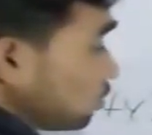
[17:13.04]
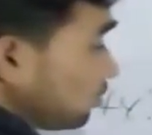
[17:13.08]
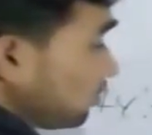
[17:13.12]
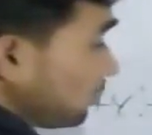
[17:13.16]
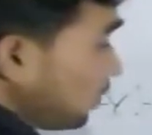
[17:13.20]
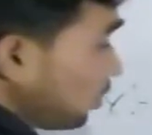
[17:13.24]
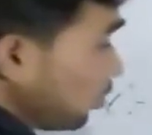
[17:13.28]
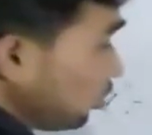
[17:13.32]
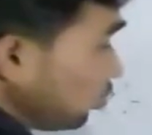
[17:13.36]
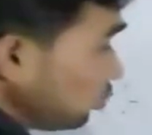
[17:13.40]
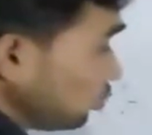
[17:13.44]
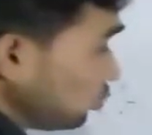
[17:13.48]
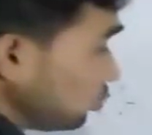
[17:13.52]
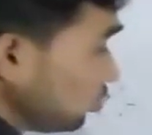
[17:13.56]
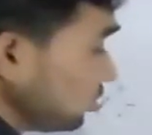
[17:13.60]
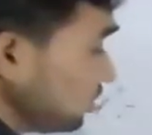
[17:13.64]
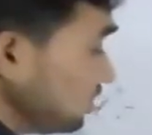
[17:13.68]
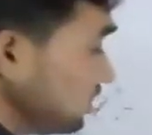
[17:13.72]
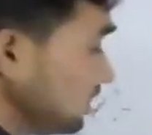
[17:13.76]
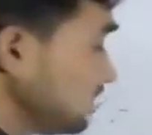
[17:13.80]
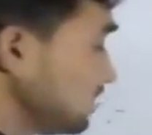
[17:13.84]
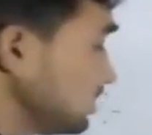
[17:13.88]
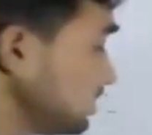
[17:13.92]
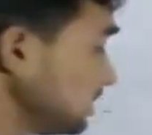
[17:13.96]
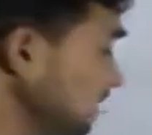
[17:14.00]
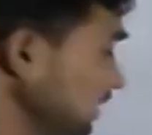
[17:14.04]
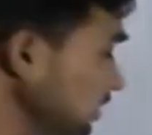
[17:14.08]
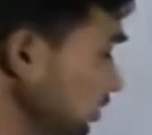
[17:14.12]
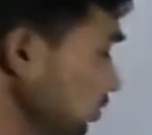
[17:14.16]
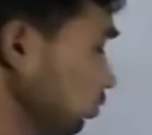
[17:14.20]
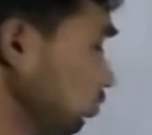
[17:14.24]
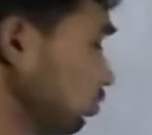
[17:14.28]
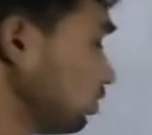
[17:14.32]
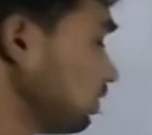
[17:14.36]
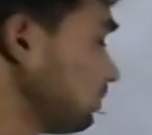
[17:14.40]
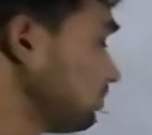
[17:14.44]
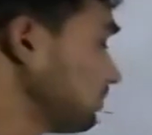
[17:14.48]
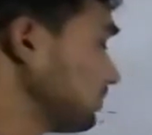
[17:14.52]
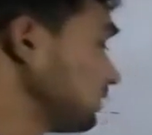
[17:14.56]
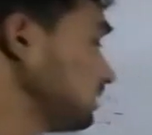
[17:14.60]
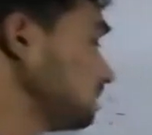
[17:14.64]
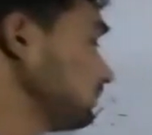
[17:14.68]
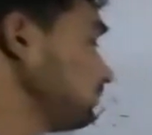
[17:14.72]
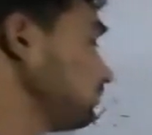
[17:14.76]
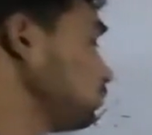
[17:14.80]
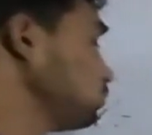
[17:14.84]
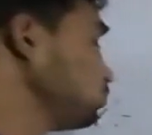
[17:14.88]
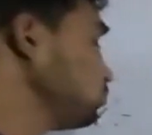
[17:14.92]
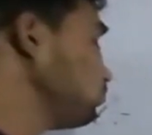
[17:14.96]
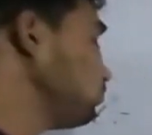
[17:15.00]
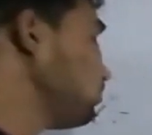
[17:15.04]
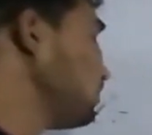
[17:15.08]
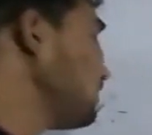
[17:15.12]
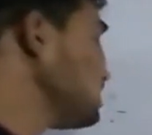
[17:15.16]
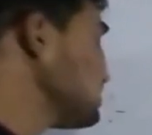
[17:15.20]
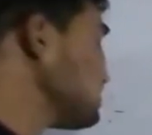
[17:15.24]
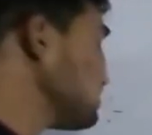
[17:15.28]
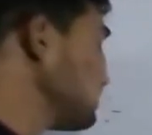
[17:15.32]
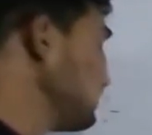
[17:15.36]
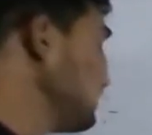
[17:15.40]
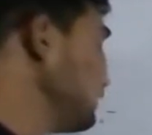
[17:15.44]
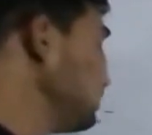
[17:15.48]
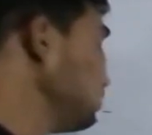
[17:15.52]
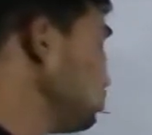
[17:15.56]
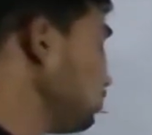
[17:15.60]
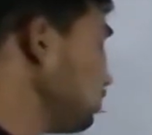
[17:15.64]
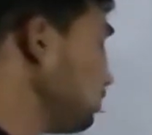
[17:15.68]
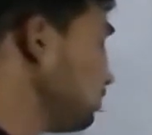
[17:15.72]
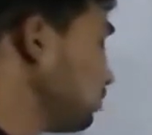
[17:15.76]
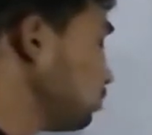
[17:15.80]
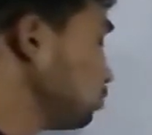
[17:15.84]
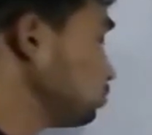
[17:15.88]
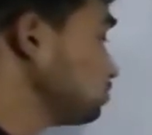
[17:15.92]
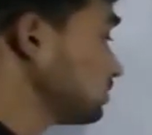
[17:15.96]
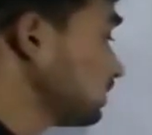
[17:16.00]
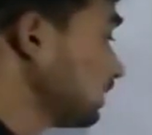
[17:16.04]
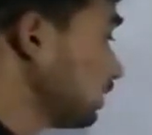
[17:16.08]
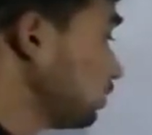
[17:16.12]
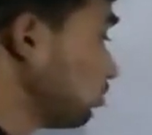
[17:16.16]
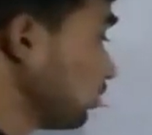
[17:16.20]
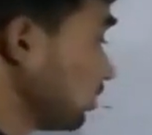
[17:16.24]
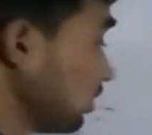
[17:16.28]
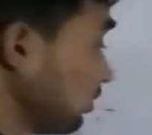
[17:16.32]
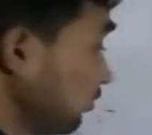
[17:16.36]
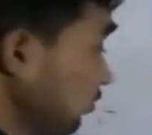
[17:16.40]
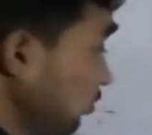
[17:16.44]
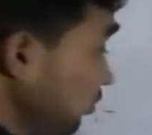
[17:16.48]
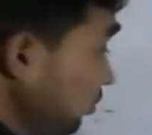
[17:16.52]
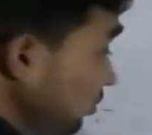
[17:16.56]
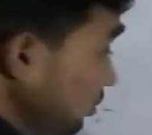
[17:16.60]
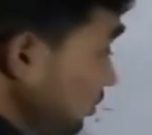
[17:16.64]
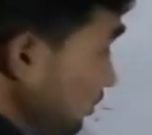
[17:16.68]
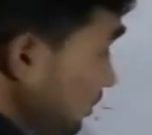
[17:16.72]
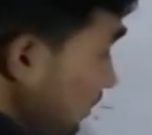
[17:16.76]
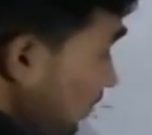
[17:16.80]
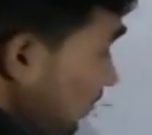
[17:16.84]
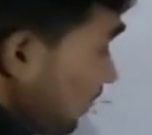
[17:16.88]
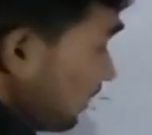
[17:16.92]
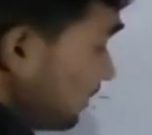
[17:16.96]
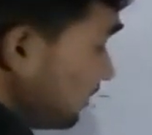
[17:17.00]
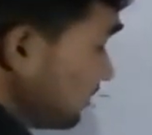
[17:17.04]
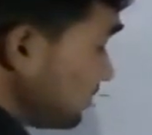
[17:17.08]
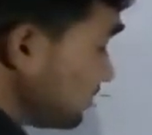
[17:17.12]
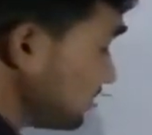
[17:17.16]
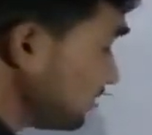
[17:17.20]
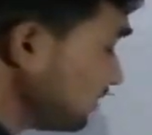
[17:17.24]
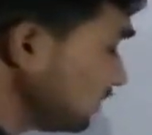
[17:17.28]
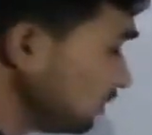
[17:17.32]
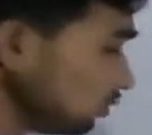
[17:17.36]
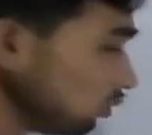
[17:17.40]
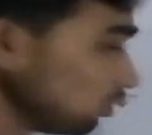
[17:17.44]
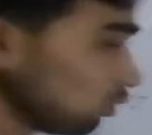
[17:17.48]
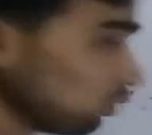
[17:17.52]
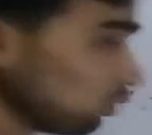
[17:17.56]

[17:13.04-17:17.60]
तो बहुत ईजिली होगा मतलब बहुत फास्टली नहीं होगा बहुत क्या होगा वो ईजिली